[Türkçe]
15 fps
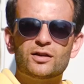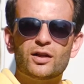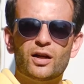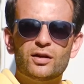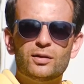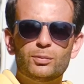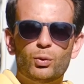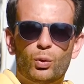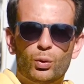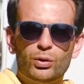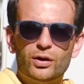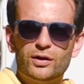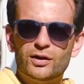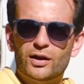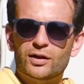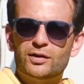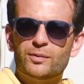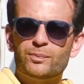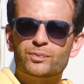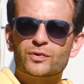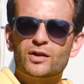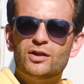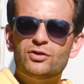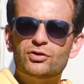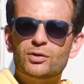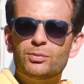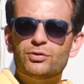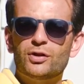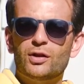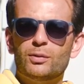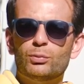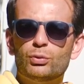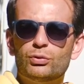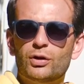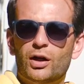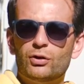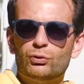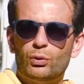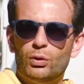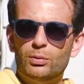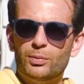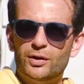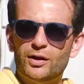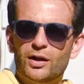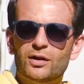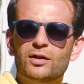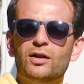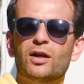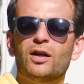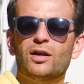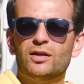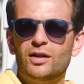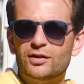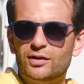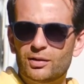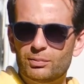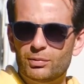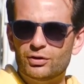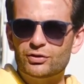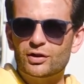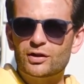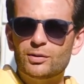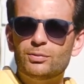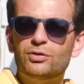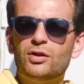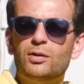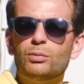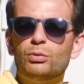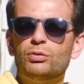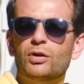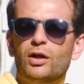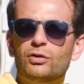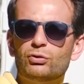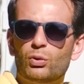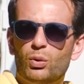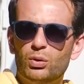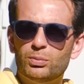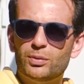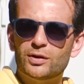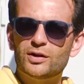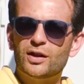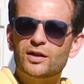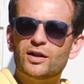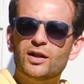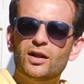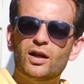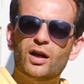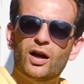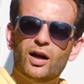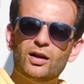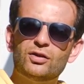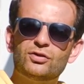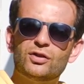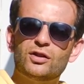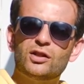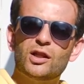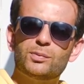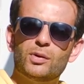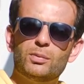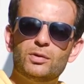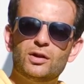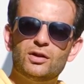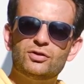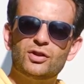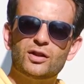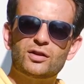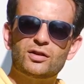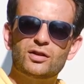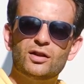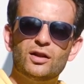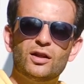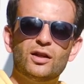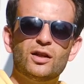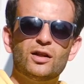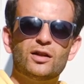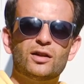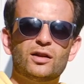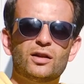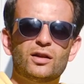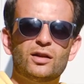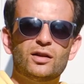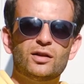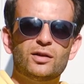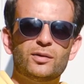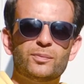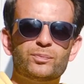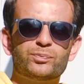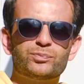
kendimi o kadar hiç kimseye muhtaç olmadan, Allah'tan başka kimseye muhtaç olmadan her şeyi yapabilecek e,